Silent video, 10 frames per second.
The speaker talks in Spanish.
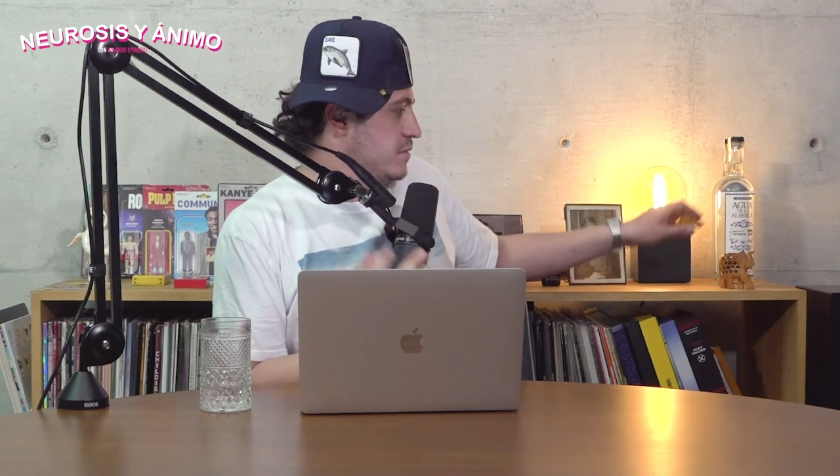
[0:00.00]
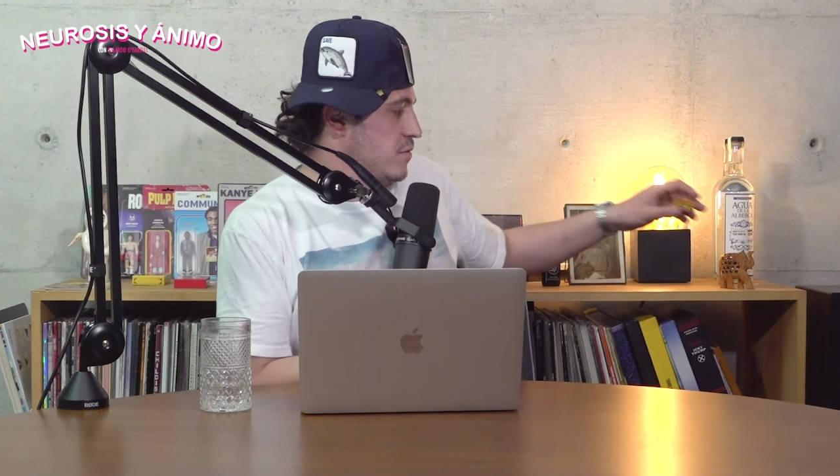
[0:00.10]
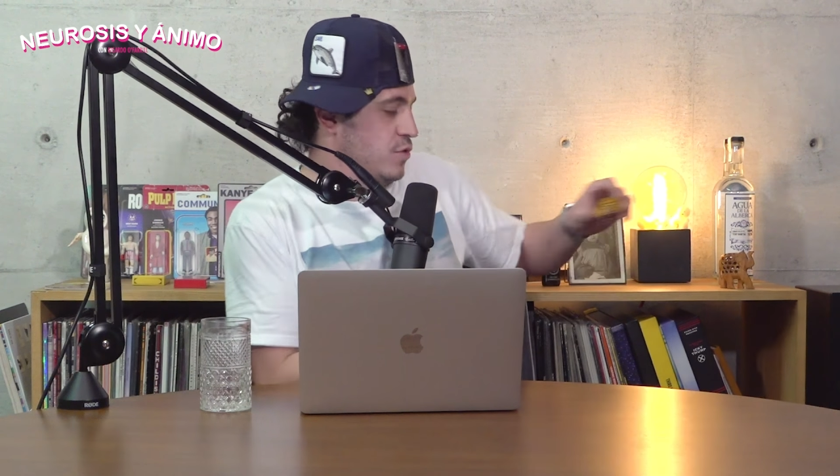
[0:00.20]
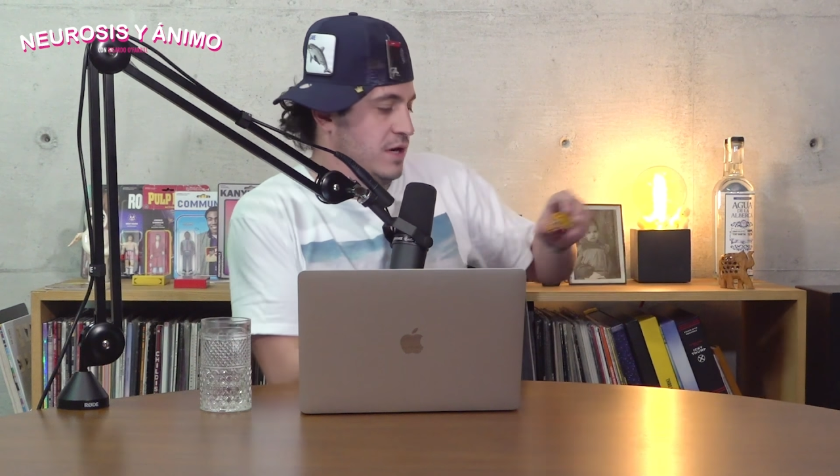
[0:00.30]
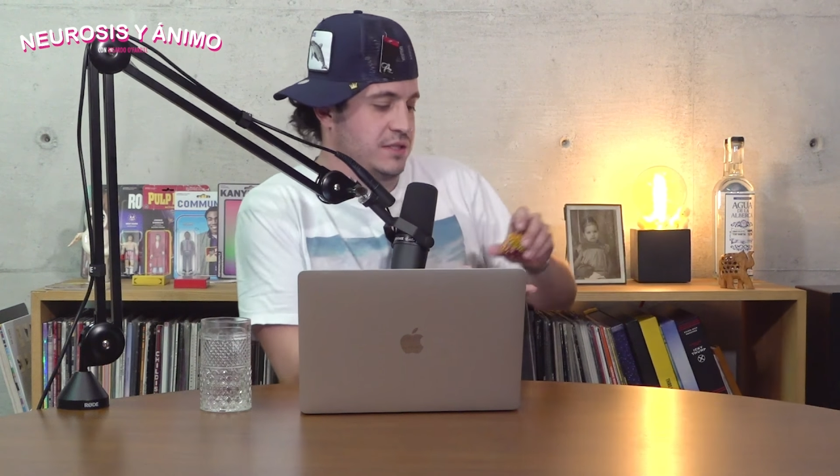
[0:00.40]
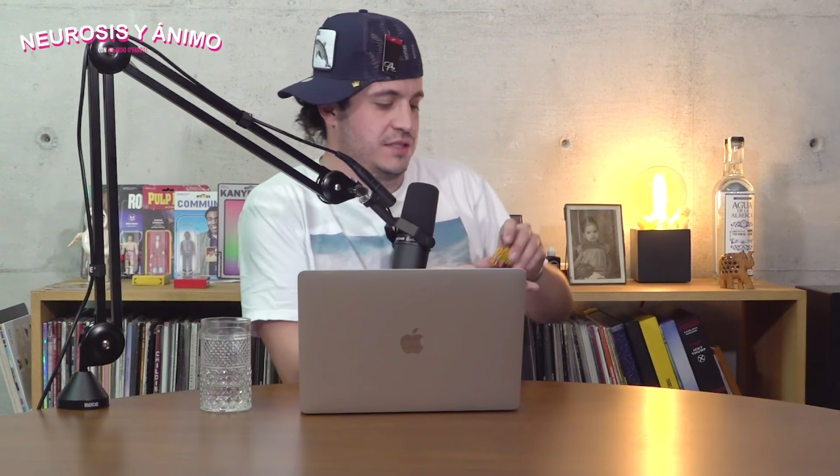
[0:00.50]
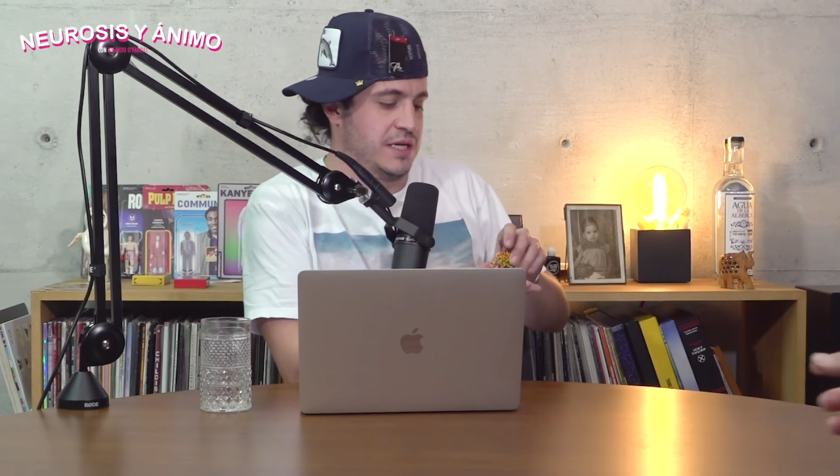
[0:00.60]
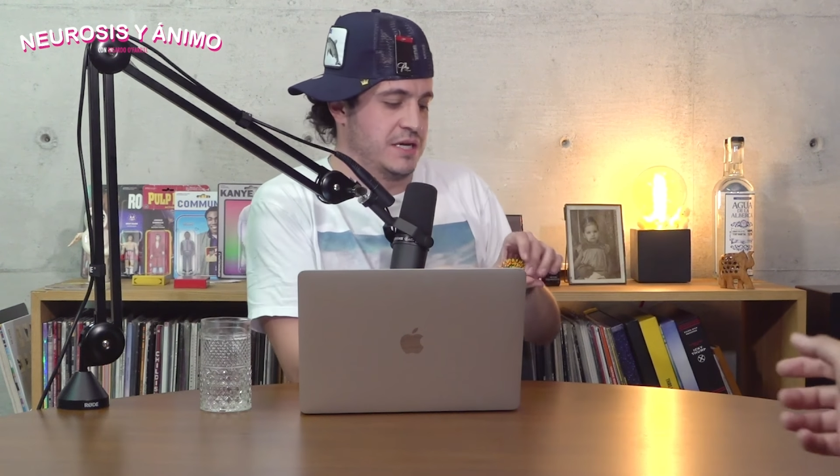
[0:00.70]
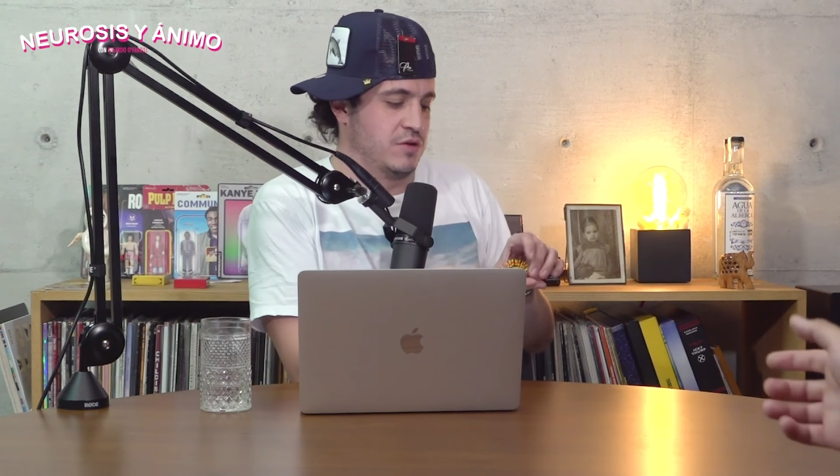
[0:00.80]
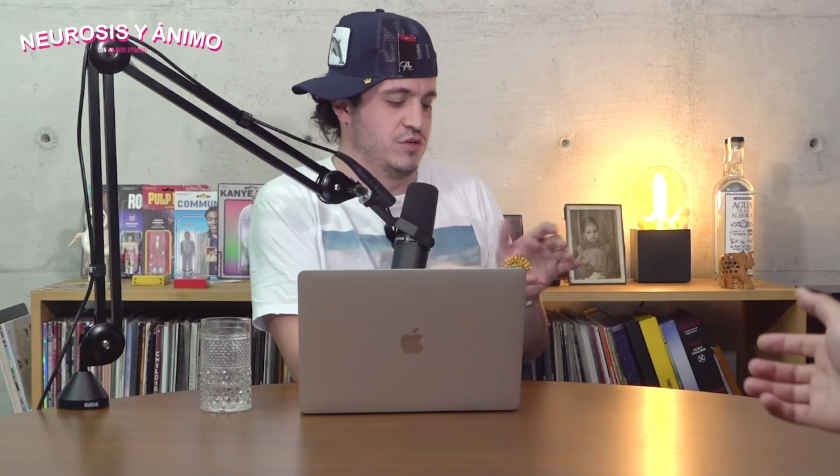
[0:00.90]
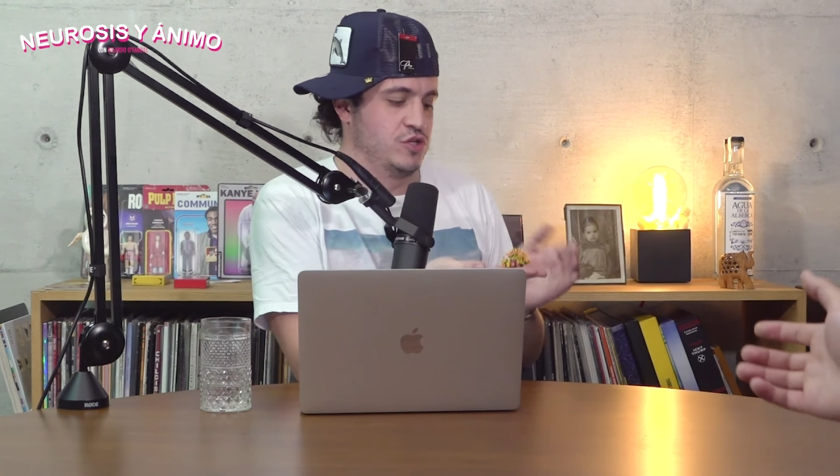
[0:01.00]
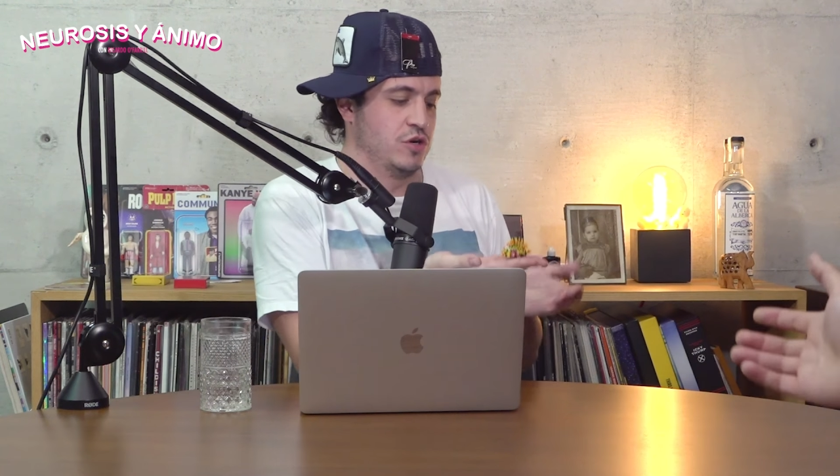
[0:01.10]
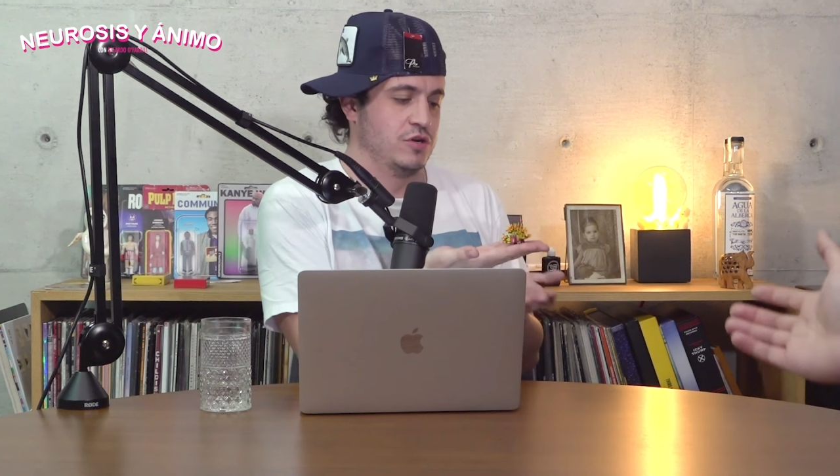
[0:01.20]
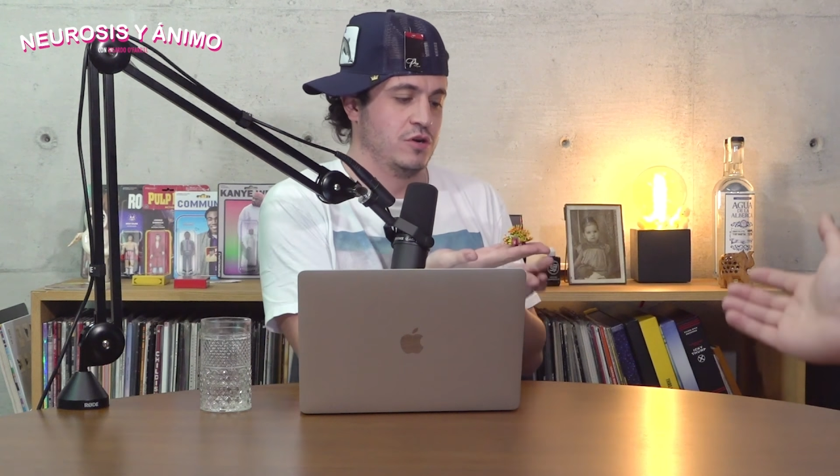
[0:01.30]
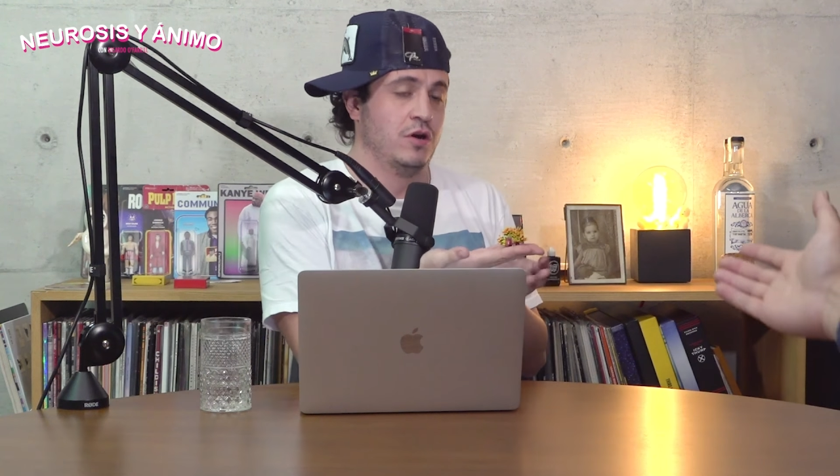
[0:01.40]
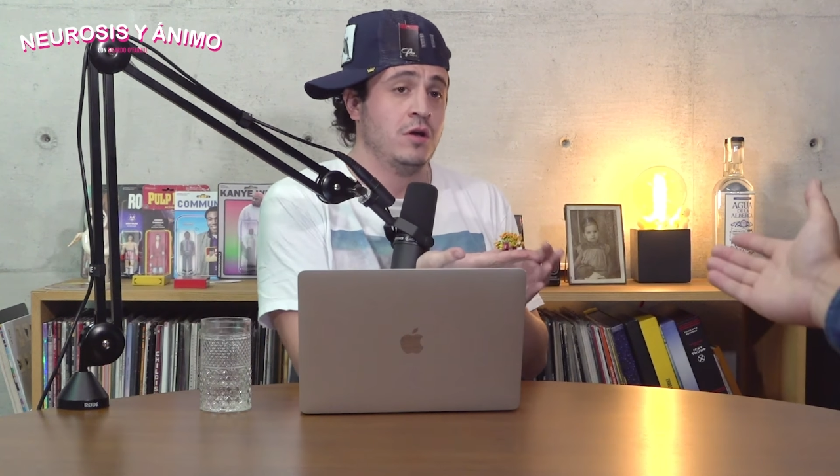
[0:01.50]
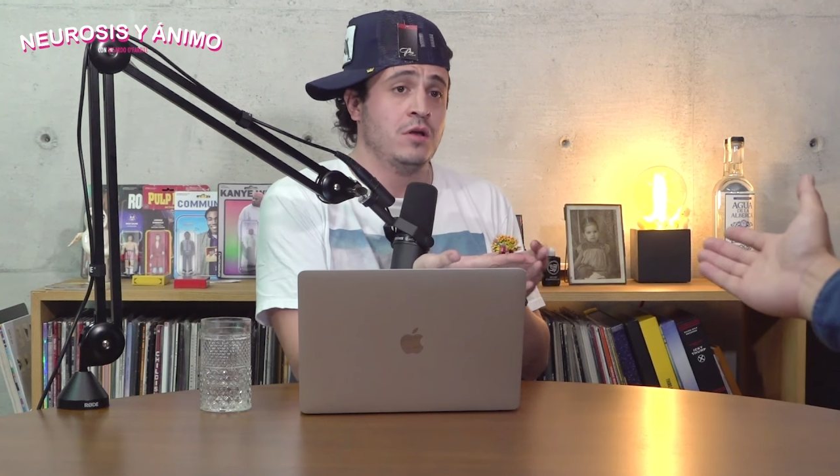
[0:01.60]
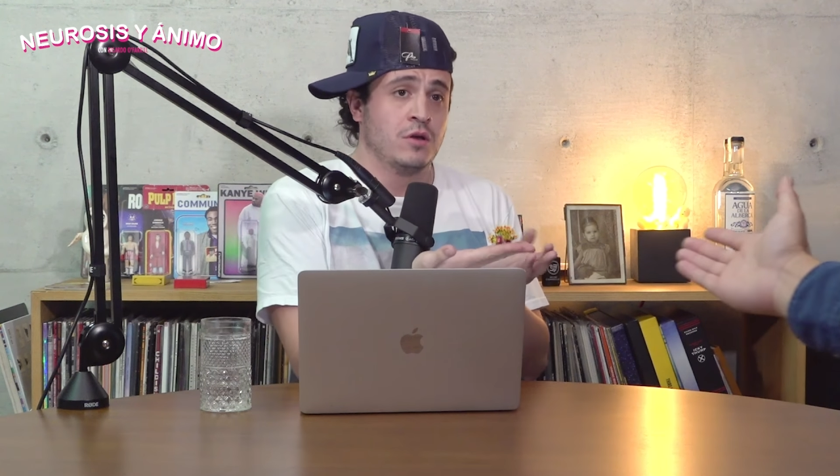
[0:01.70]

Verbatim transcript: como una artesanía huichol, ¿no?